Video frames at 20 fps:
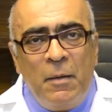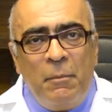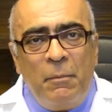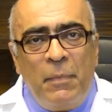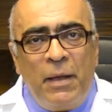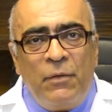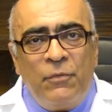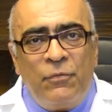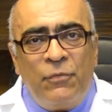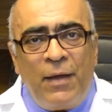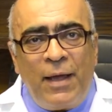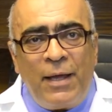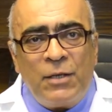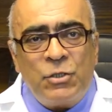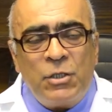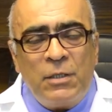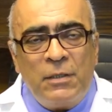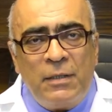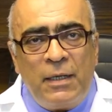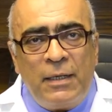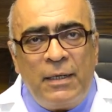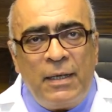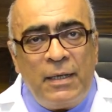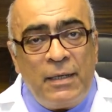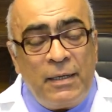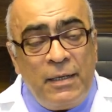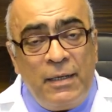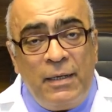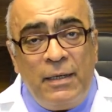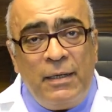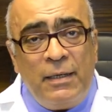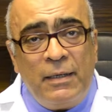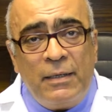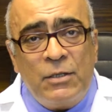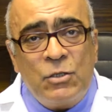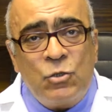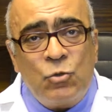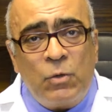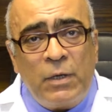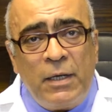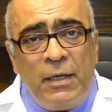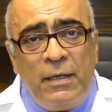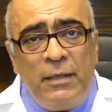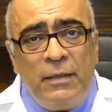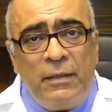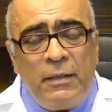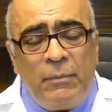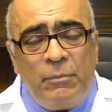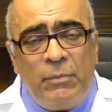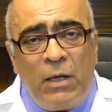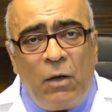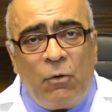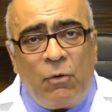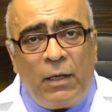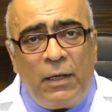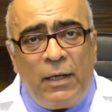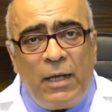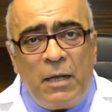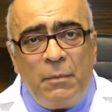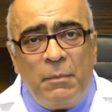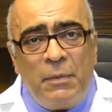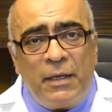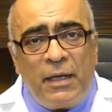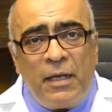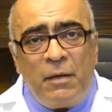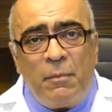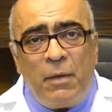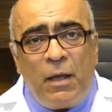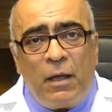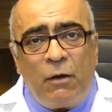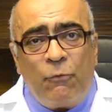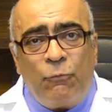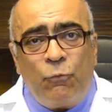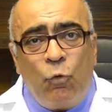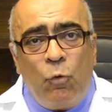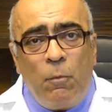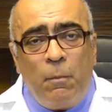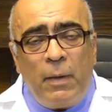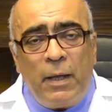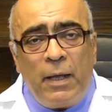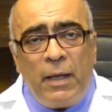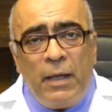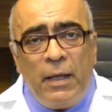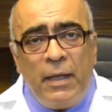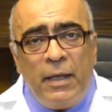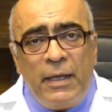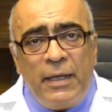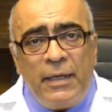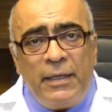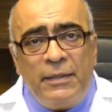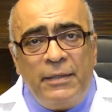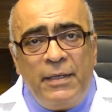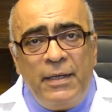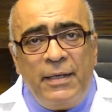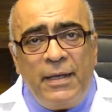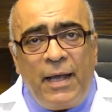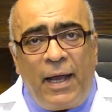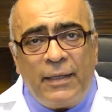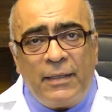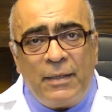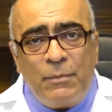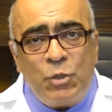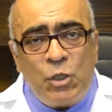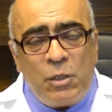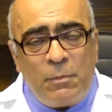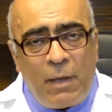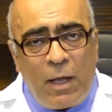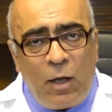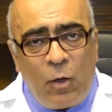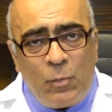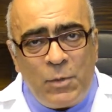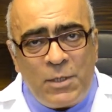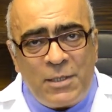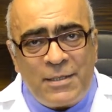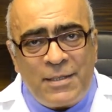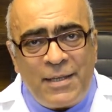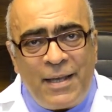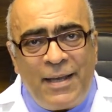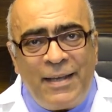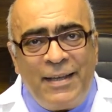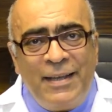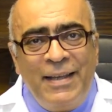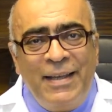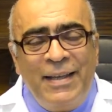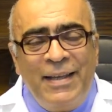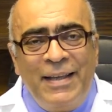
ما ينفعش ان انا يجي لي زوجين يبداوا العلاج من غير ما يعرفوا هم الدنيا هتمشي معاهم ازاي